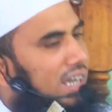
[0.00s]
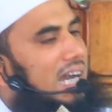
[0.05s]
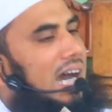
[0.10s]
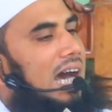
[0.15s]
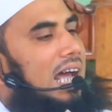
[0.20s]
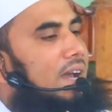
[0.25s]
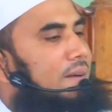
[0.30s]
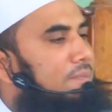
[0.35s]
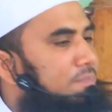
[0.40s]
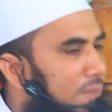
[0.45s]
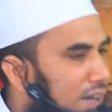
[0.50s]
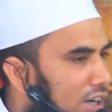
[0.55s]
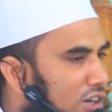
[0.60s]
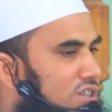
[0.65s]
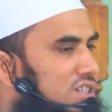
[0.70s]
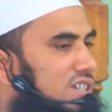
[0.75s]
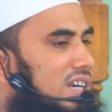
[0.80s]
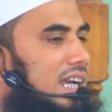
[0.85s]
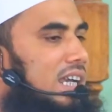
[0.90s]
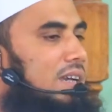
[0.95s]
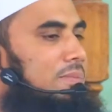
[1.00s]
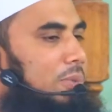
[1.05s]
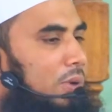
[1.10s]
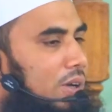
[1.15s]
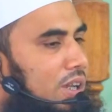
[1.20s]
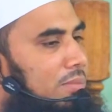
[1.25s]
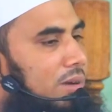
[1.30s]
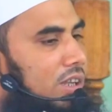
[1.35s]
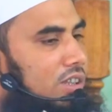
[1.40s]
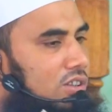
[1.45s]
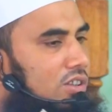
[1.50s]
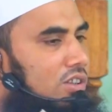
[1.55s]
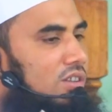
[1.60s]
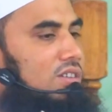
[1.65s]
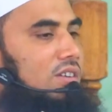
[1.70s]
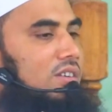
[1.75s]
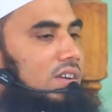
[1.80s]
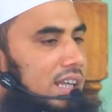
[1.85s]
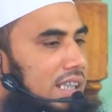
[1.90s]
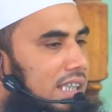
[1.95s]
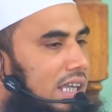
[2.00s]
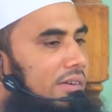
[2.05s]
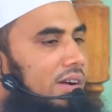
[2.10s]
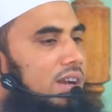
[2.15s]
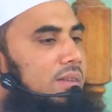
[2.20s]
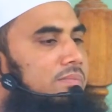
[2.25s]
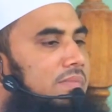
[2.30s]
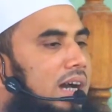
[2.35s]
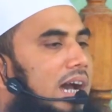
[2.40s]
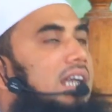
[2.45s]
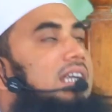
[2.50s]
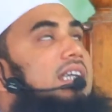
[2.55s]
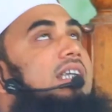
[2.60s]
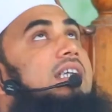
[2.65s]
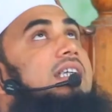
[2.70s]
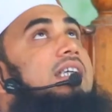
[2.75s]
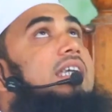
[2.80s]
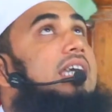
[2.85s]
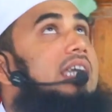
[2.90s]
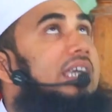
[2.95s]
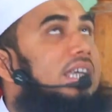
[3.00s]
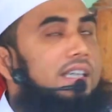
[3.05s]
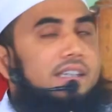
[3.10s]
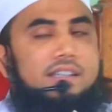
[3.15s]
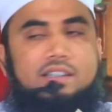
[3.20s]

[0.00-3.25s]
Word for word: ওই খারাপ মানুষটাকে পরিবর্তন করে দেওয়ার মালিক কে